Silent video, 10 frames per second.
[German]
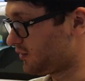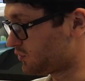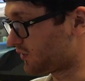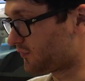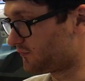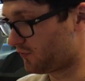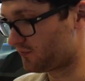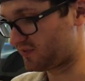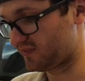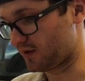
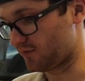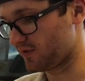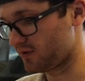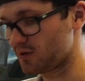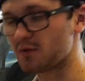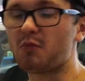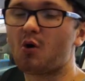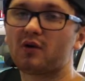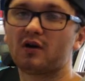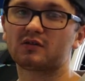155 kW,
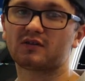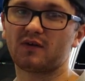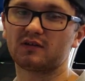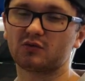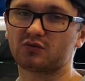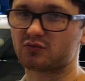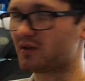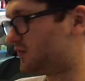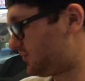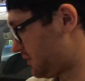Baujahr
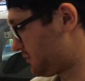2011.